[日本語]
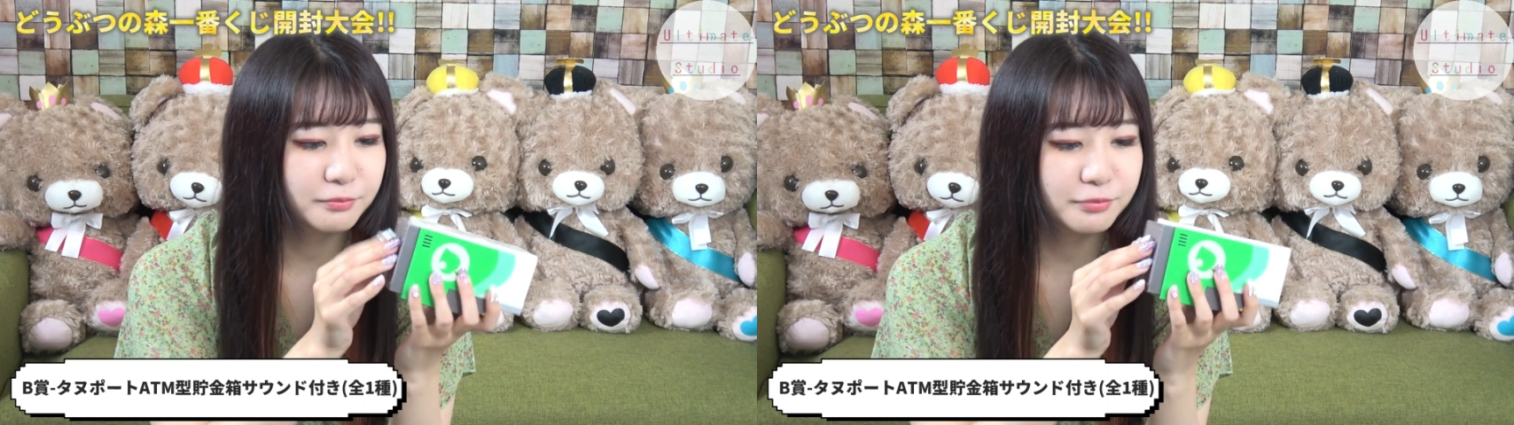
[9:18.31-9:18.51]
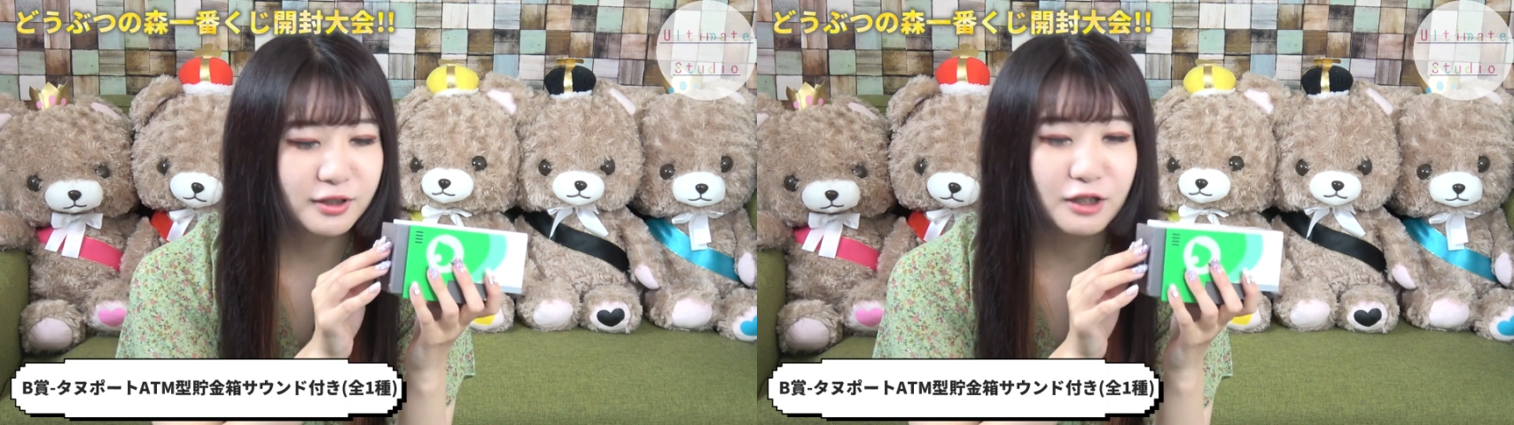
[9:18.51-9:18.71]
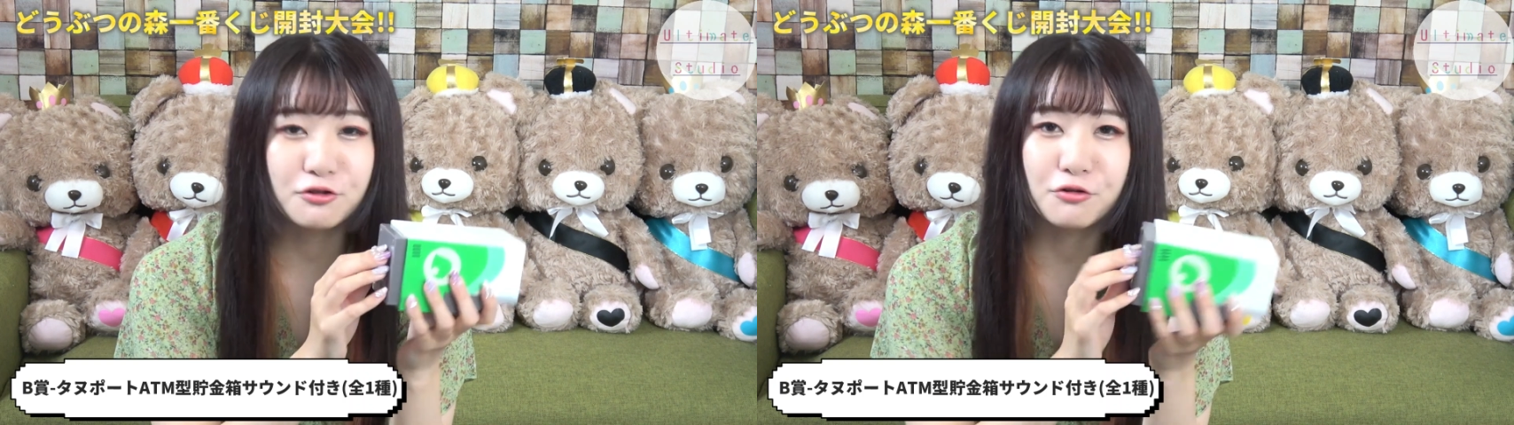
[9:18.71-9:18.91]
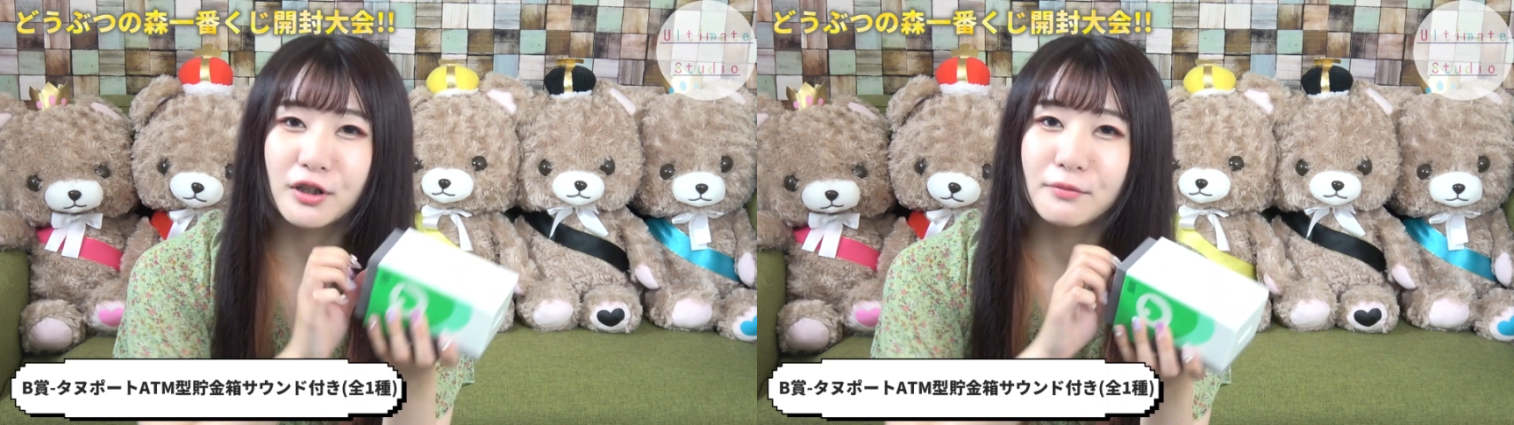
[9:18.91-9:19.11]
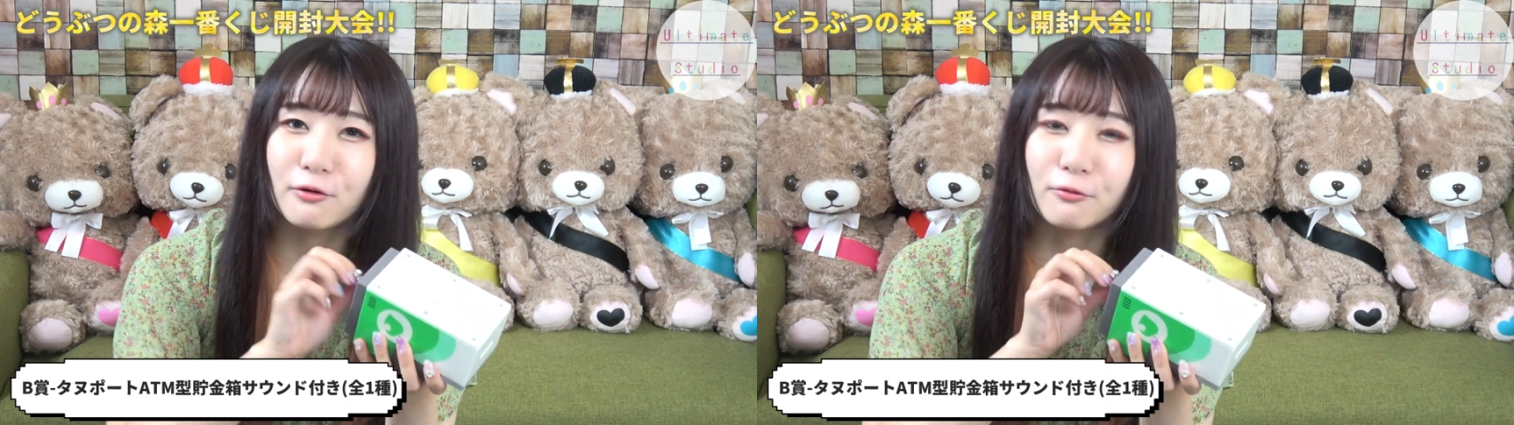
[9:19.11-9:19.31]
豚の貯
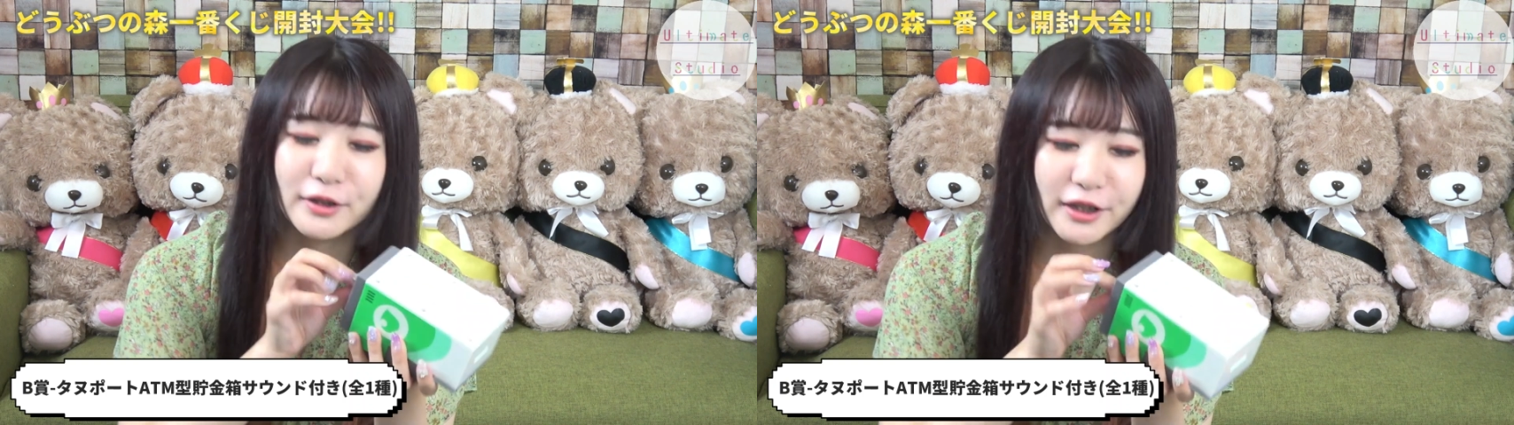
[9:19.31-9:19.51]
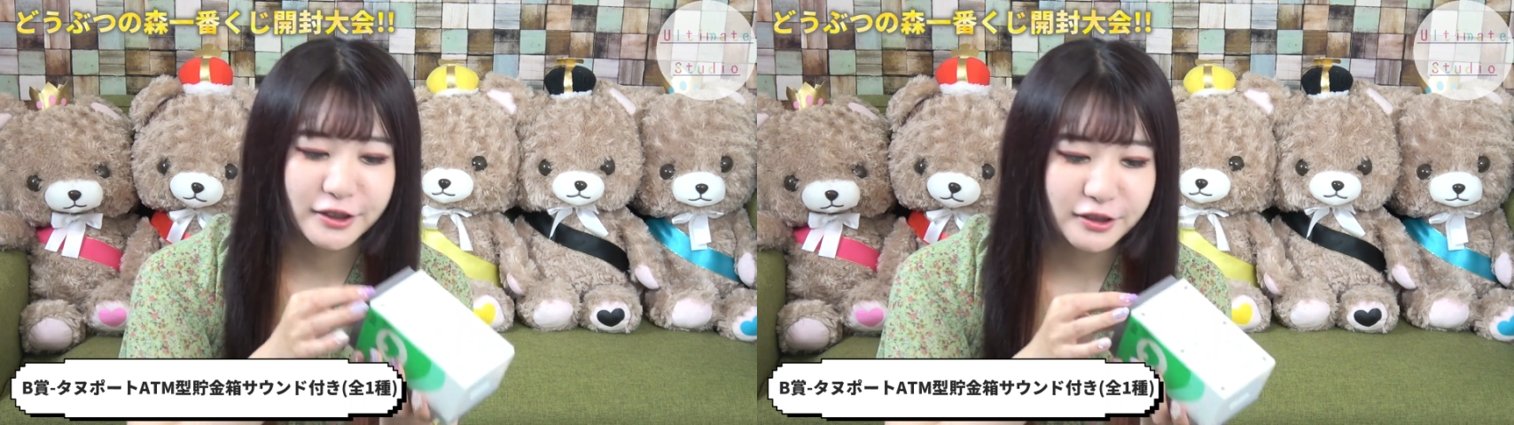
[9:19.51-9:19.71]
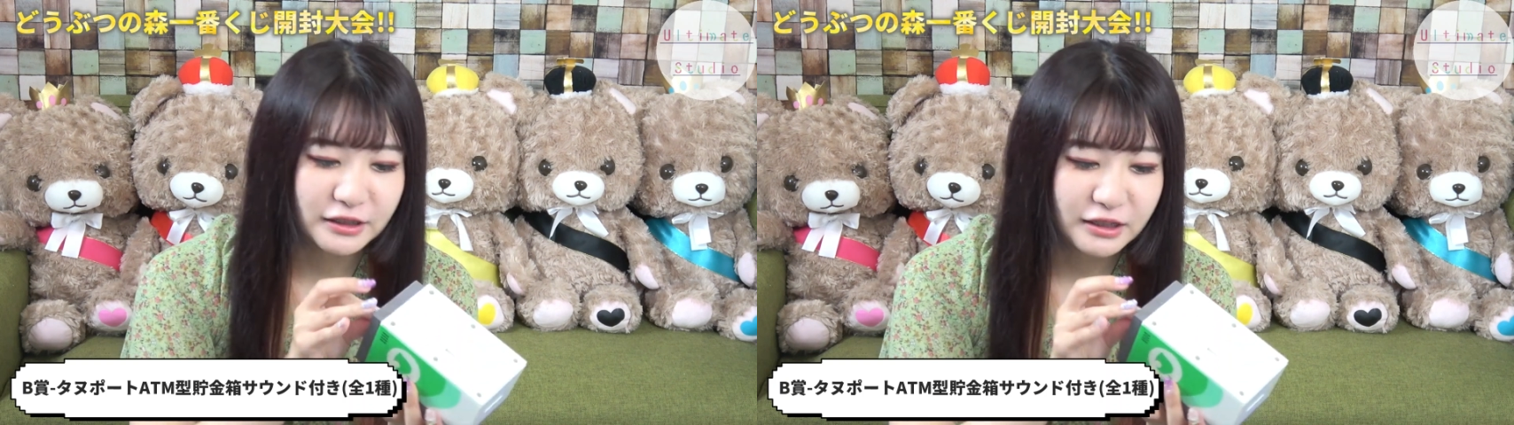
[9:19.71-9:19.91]
金箱みたいに